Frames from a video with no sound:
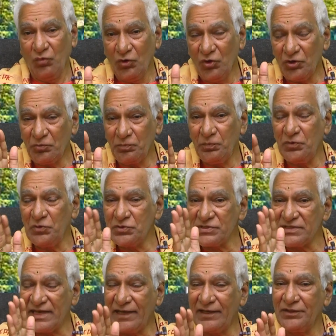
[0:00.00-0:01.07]
ఓర్పు
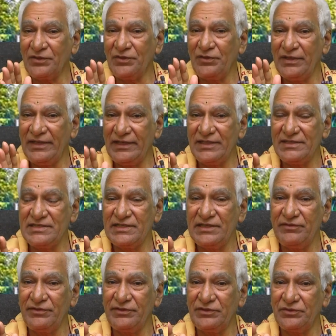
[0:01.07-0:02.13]
సహనం లేని
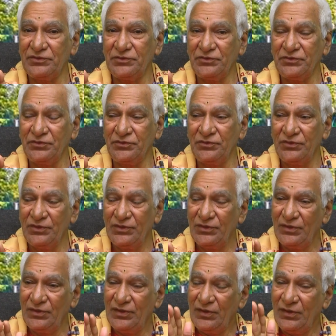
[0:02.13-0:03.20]
జీవితం
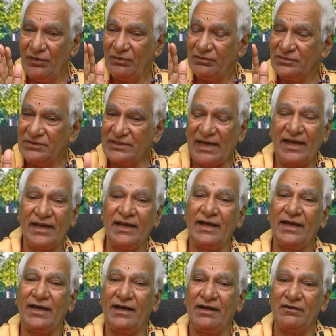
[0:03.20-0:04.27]
చాలా
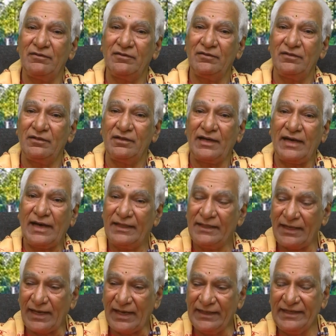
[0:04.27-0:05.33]

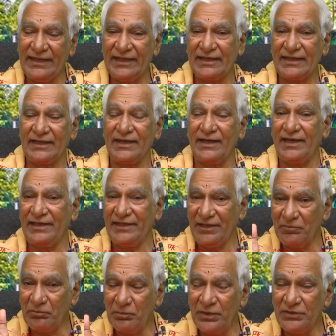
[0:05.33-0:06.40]
అనేక రకాల
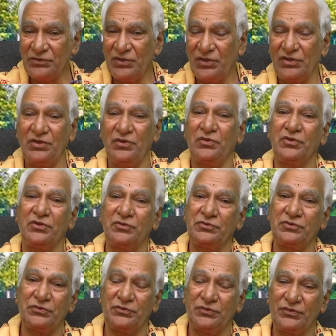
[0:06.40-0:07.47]
ఇబ్బందులకు
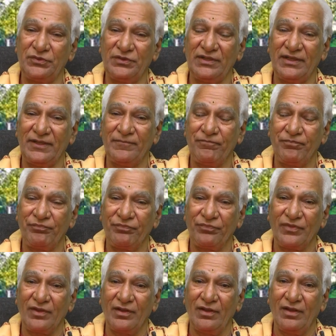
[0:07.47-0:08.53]
లోనవుతూ ఉంటుంది
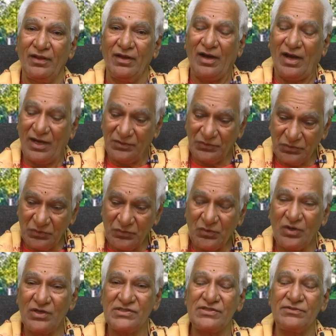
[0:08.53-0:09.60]

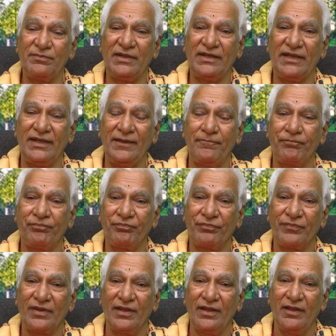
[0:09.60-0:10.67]
అందుకోసమని
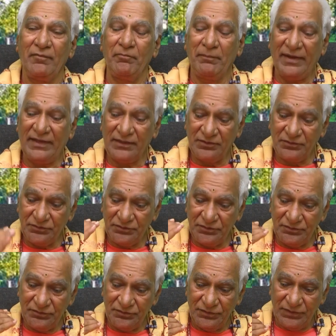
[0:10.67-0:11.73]
మనం
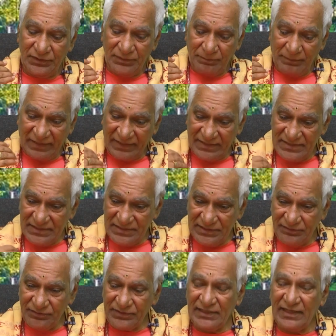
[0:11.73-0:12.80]
మన
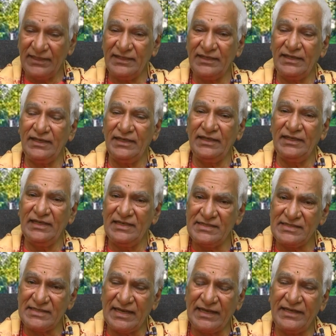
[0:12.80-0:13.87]
జీవితానికి ఈ
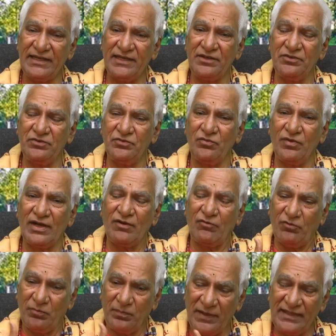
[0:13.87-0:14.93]
శరీరం ఒక
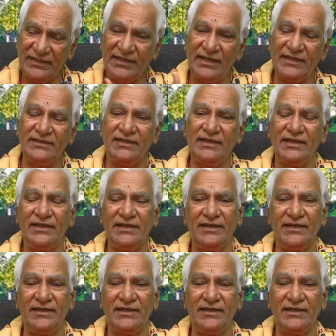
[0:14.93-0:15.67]
ఉపాధి అయితే